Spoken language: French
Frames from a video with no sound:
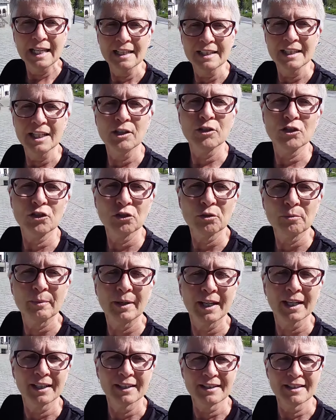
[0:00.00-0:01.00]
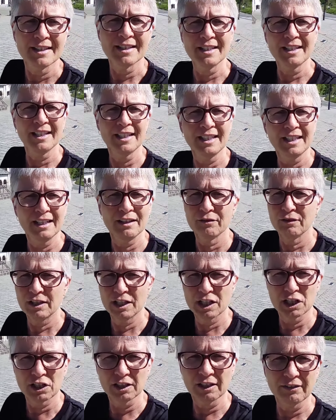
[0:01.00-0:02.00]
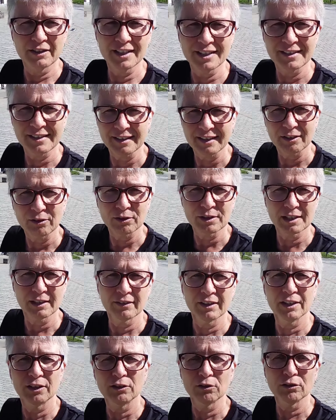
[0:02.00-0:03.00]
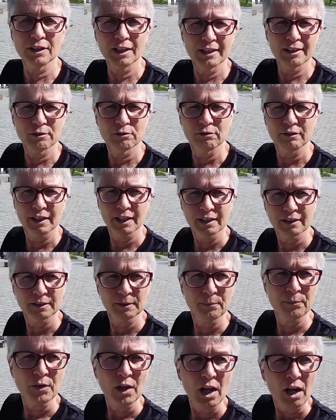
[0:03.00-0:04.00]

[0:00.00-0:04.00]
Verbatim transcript: ni le chemin, ni les villages traversés. Donc, ça va être totale découverte.